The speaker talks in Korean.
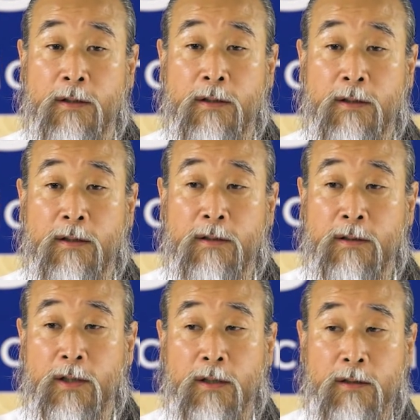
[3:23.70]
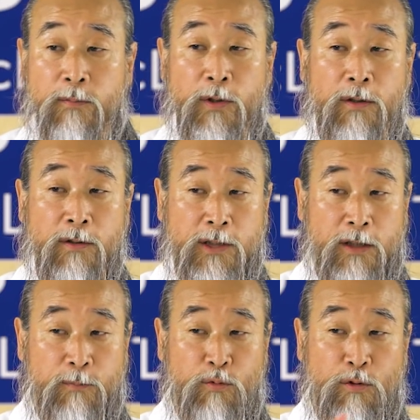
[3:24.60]
어, 뭐
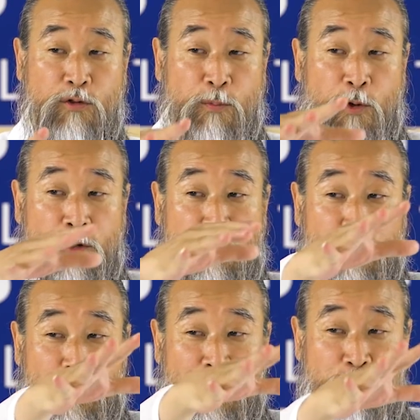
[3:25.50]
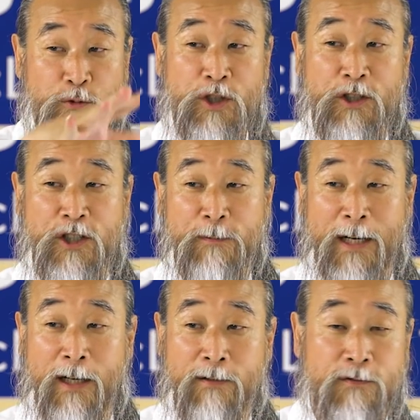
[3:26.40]
언제는 물을 좀 어느 정도 쓸수
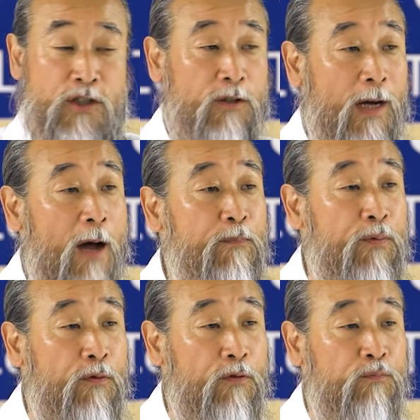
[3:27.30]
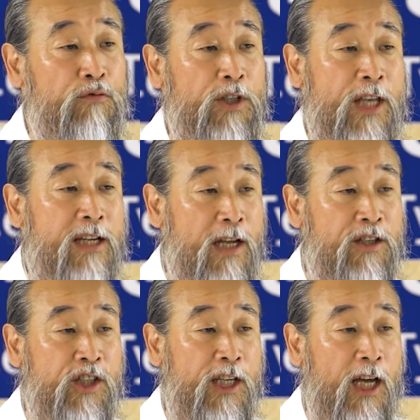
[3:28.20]
있었지만 지금 앞으로는 물이 굉장히
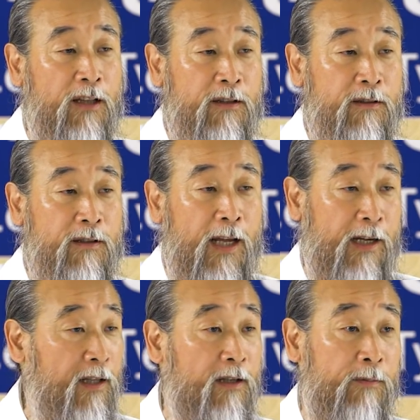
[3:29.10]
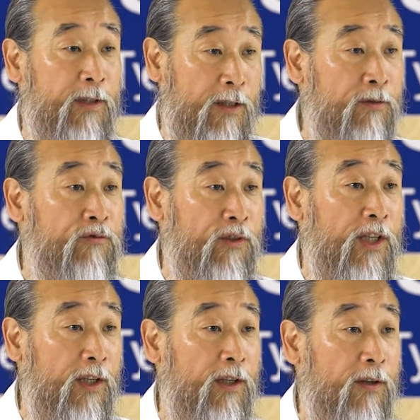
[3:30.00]
귀한 데가 될 겁니다.
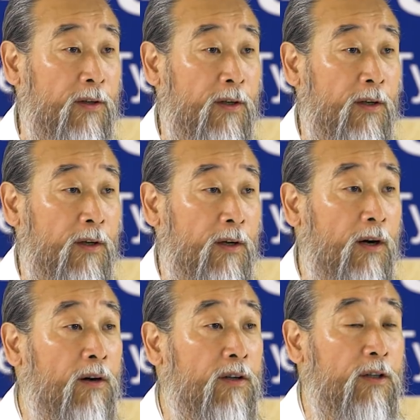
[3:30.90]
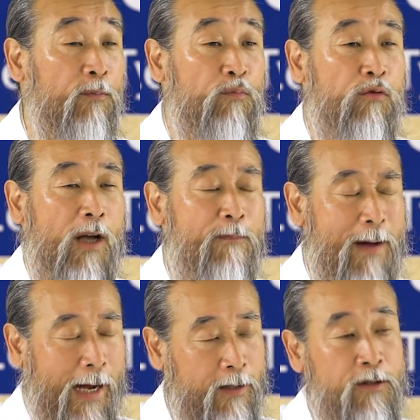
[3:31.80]
그쪽이. 어, 그래서 물값
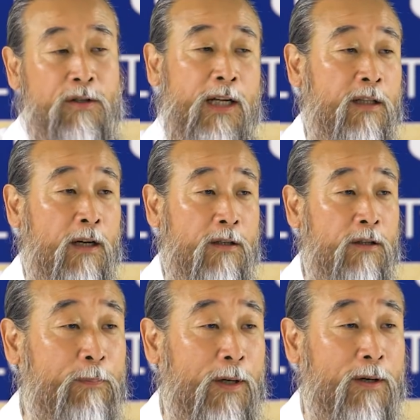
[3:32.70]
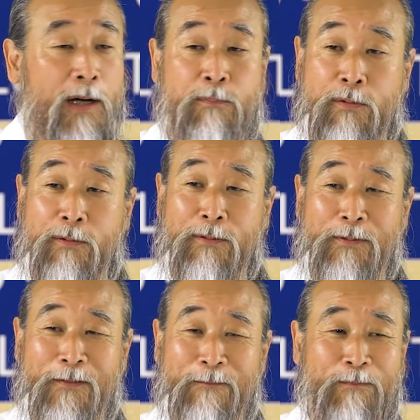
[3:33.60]
많이 들어야 될 걸요. 앞으로.
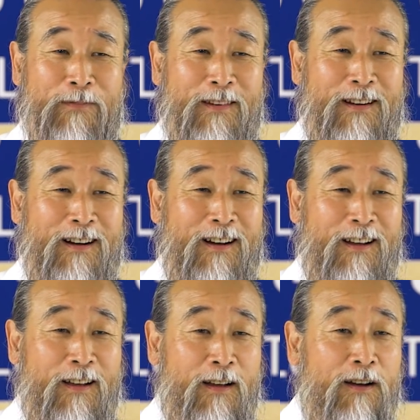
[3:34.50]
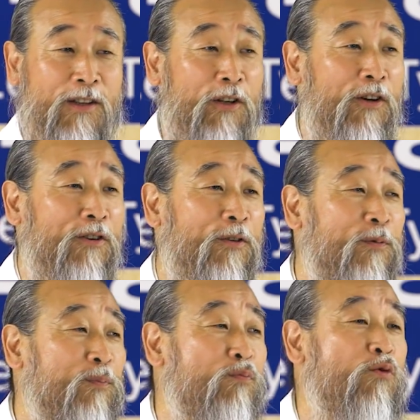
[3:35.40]
어. 근데
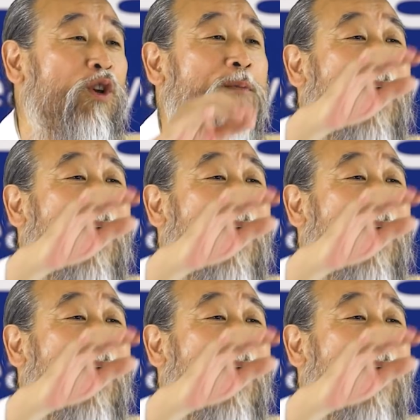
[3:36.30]
이거는 물이